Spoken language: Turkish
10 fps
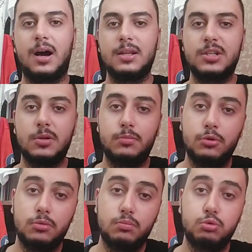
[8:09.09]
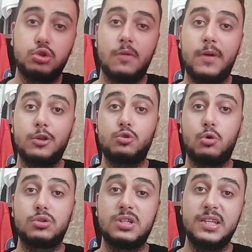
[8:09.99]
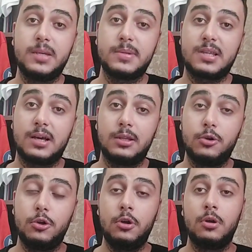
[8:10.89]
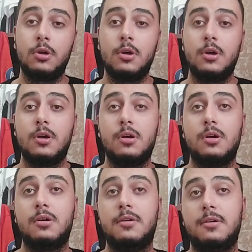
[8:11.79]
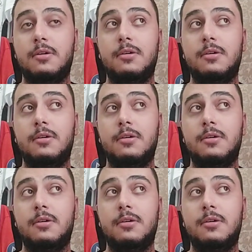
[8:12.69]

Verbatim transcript: Ancak bu bu sefer çok sır gibi saklanıyor. Ee,